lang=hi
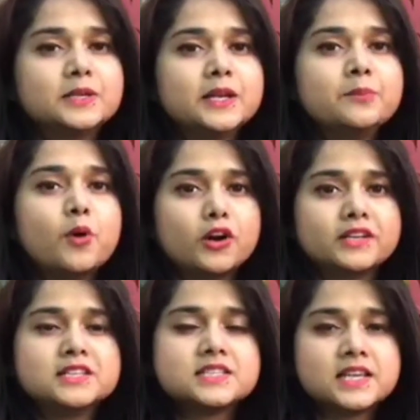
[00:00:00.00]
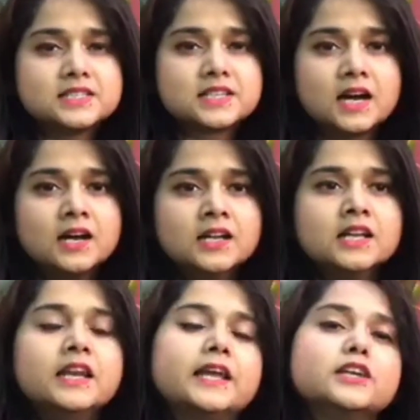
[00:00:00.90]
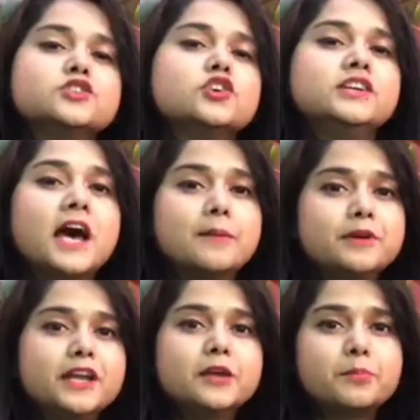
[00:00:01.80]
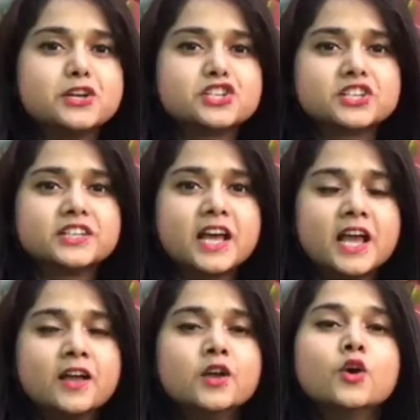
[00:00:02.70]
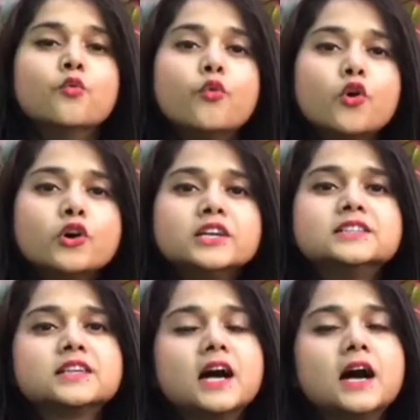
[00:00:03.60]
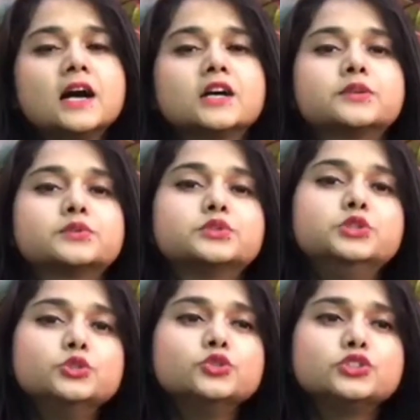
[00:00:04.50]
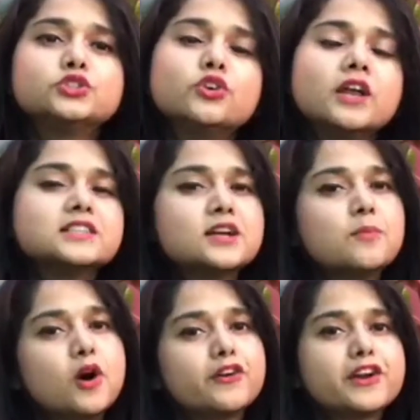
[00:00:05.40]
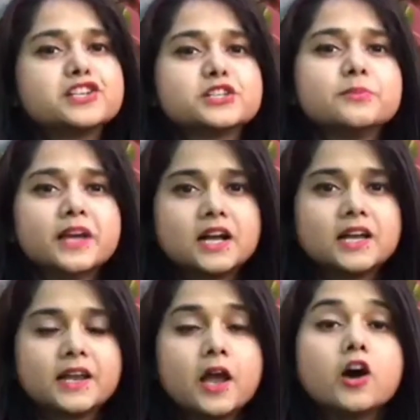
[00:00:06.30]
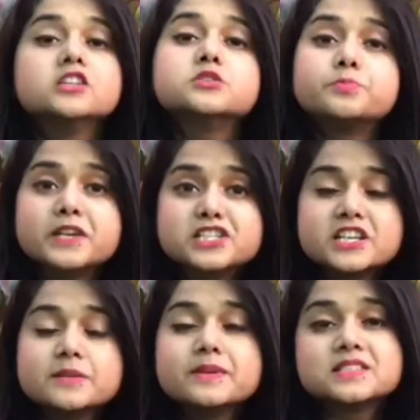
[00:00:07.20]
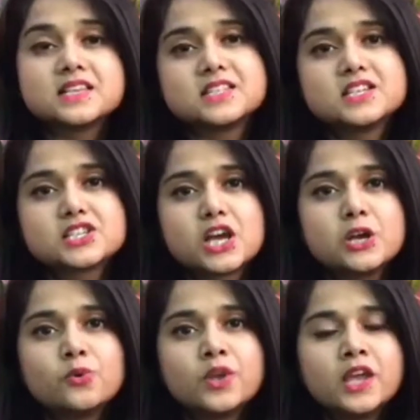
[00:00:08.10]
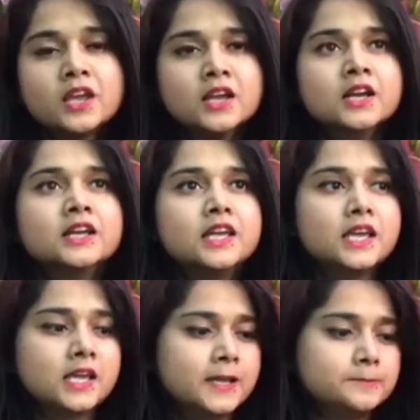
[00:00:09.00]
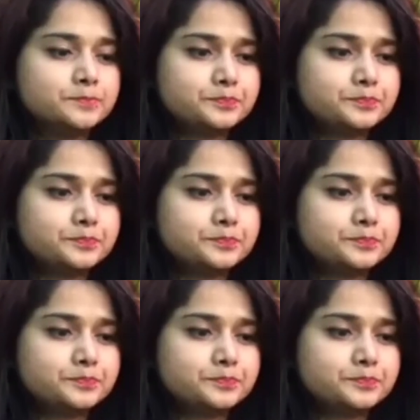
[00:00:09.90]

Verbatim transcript: इम्पॉर्टेंस है इसका लेकिन जो डायबिटिक पेशेंट हैं वो इसका यूज़ थोड़ा सा मॉडरेशन में करें और स्पेशली मैं सजेस्ट करूँगी कि